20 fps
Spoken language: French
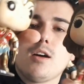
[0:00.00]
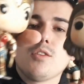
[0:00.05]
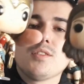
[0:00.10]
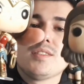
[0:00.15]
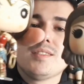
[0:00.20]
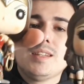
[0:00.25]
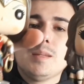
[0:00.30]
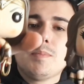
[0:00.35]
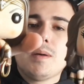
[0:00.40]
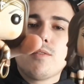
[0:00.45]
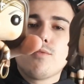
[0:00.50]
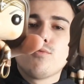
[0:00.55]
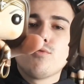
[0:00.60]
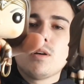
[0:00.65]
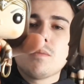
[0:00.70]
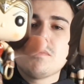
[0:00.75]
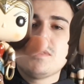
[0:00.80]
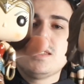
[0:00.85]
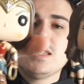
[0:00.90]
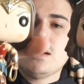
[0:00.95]
n'hésitez pas vous
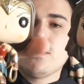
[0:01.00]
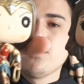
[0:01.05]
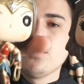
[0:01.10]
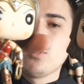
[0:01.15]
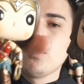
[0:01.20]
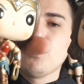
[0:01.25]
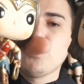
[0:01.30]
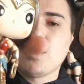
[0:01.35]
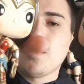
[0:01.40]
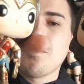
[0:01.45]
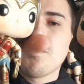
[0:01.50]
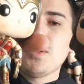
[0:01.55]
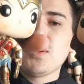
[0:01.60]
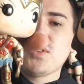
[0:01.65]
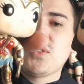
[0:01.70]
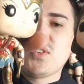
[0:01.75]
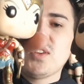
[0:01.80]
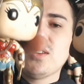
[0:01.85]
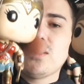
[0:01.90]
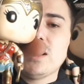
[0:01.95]
à me dire vous ce que vous en
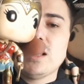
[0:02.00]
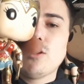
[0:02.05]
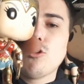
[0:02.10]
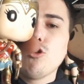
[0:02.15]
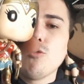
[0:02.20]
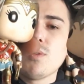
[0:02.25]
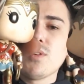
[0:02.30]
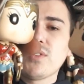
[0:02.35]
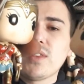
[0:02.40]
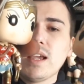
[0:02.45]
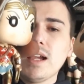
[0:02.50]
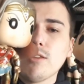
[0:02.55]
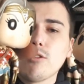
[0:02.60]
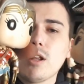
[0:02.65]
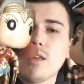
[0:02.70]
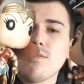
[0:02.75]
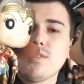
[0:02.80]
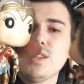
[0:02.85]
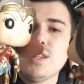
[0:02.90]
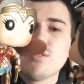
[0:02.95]
pensez dans les commentaires de
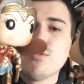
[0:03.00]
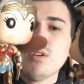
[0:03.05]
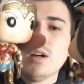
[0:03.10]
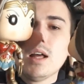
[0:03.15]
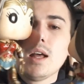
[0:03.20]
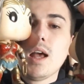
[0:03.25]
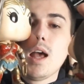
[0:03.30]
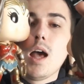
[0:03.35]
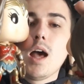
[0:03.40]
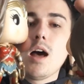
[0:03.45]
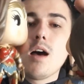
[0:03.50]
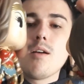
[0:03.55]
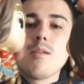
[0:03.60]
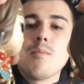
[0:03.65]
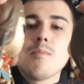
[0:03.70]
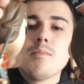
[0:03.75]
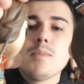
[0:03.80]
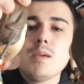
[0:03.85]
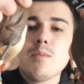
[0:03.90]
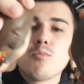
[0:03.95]
la vidéo, euh,
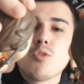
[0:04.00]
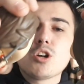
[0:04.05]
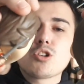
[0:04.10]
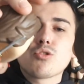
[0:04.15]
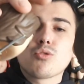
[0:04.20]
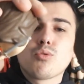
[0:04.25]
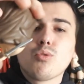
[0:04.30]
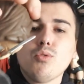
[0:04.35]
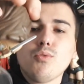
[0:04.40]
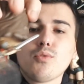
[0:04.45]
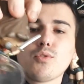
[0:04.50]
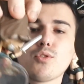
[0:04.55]
mais moi je trouve